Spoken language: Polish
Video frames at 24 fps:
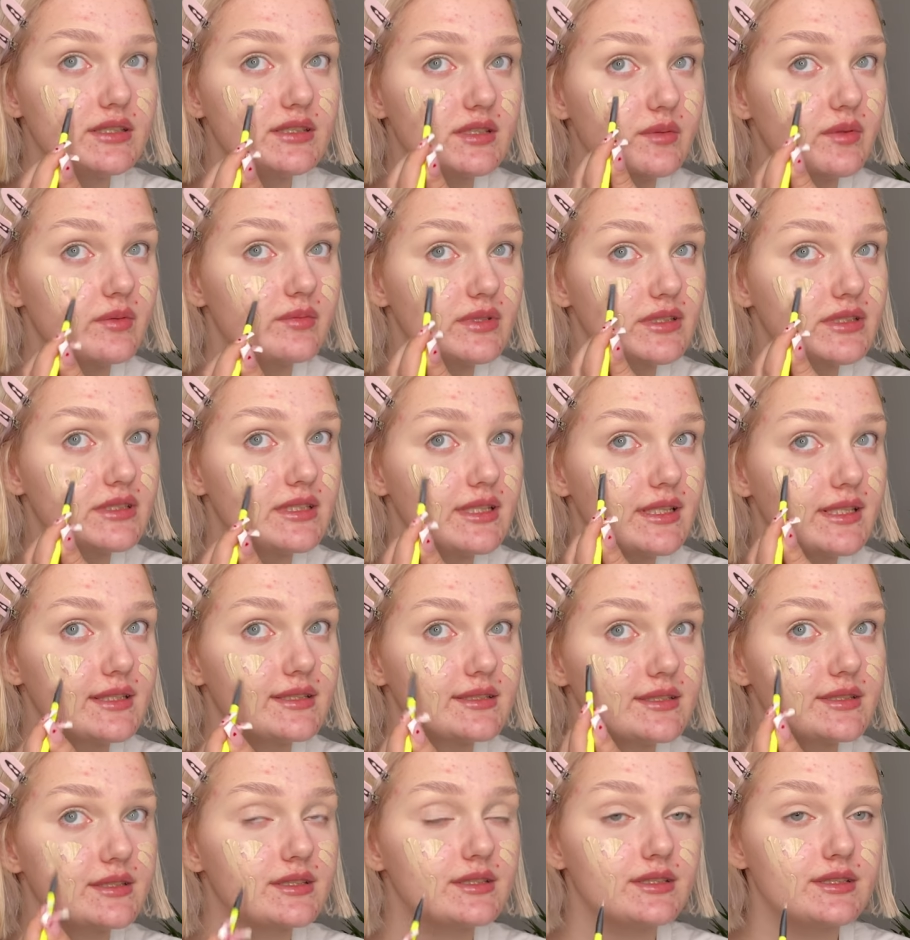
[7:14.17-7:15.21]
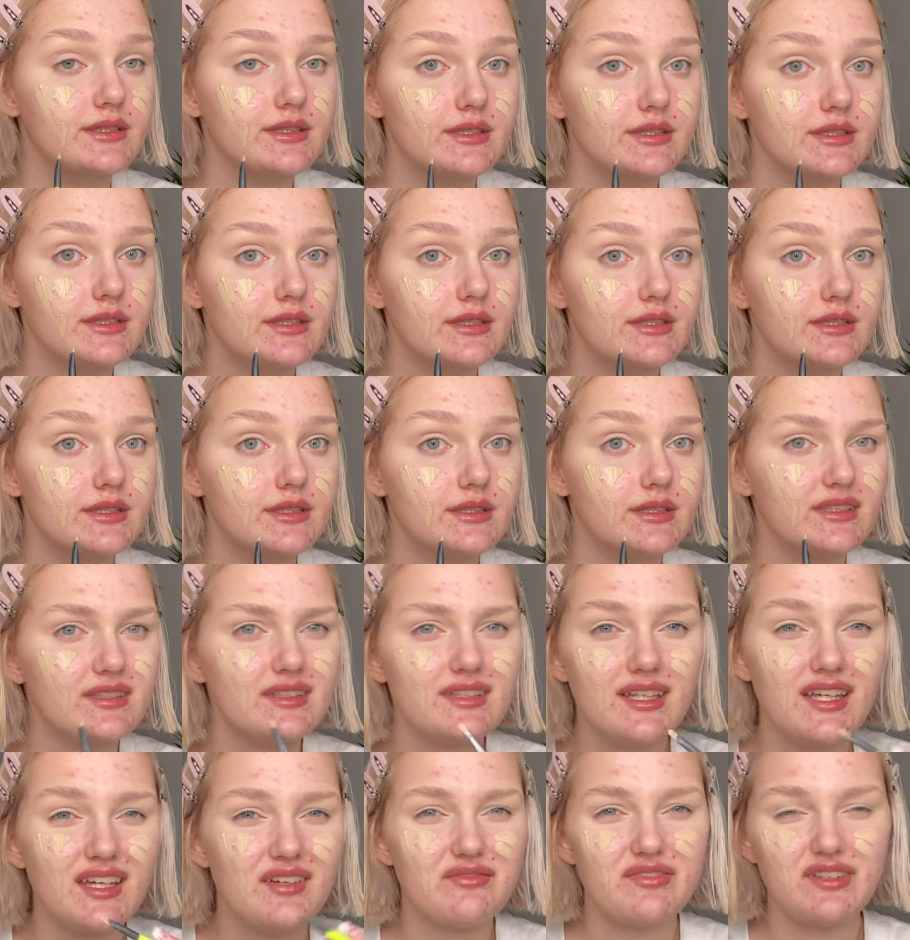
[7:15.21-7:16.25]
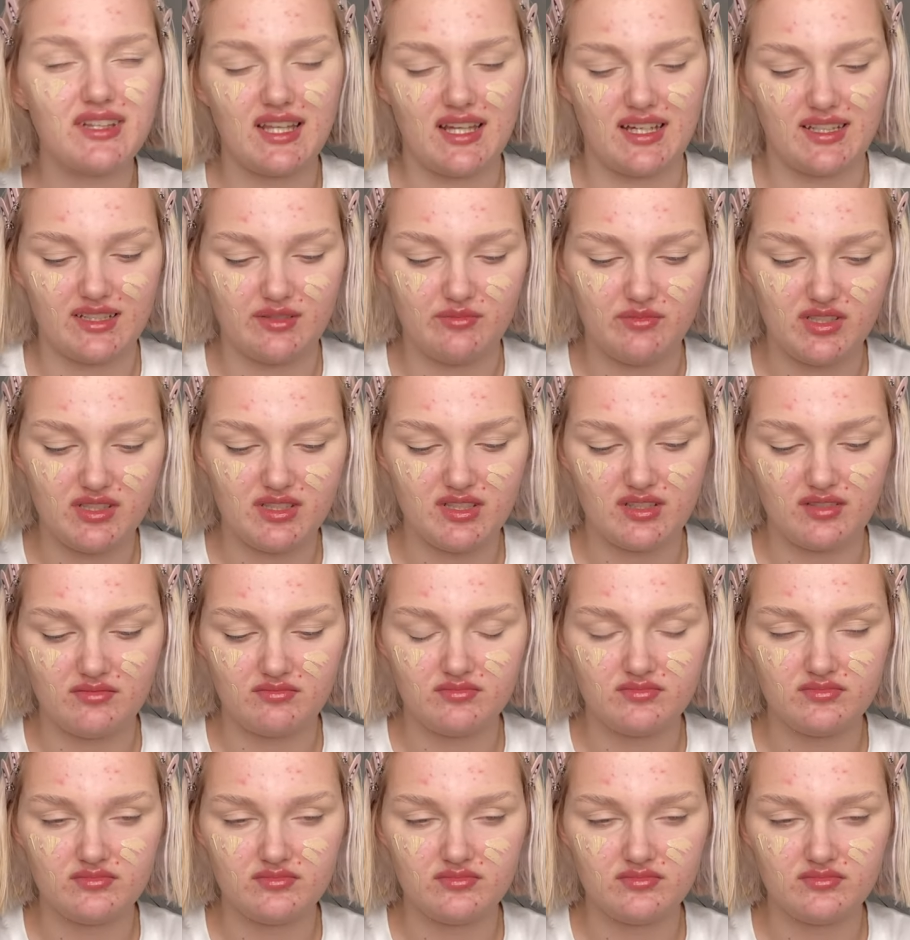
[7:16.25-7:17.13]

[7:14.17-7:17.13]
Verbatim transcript: sobie myślę, nie wydaje mi się.